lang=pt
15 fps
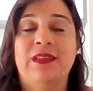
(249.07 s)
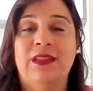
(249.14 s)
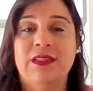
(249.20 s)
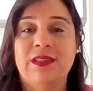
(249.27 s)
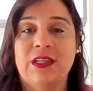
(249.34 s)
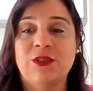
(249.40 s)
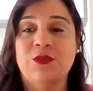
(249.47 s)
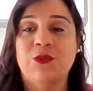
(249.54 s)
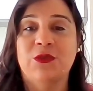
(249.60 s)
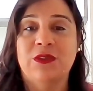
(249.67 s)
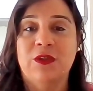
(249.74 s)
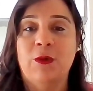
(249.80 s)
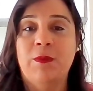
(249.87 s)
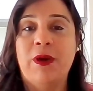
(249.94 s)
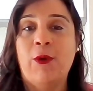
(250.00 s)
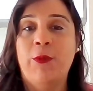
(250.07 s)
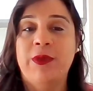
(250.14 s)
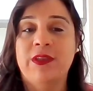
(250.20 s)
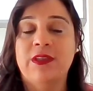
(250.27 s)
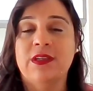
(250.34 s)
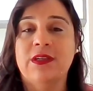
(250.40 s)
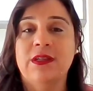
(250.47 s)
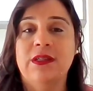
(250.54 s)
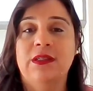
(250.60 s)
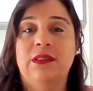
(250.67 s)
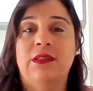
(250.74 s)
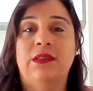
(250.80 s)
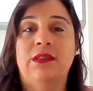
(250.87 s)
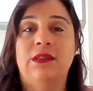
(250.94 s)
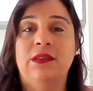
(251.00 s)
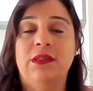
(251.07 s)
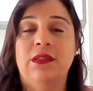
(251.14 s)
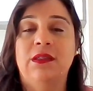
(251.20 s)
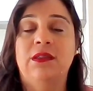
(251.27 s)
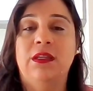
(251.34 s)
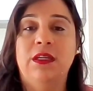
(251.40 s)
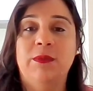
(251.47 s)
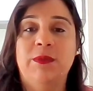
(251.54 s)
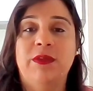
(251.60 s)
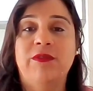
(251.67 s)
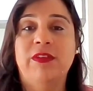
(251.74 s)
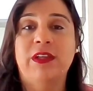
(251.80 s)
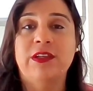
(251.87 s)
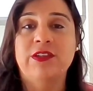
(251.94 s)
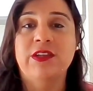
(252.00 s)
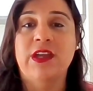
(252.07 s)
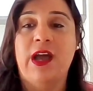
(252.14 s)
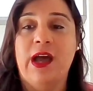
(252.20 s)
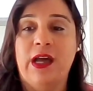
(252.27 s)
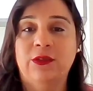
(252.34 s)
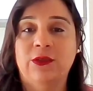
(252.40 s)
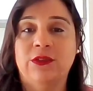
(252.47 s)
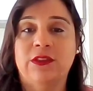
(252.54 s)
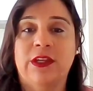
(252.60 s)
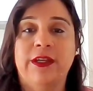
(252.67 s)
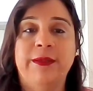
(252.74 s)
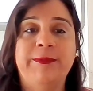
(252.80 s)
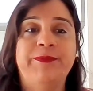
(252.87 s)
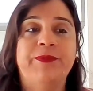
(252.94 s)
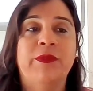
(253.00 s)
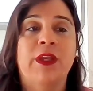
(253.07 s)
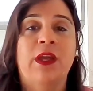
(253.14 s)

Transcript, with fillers: nesse assunto tão palpitante e diria privilegiados, né?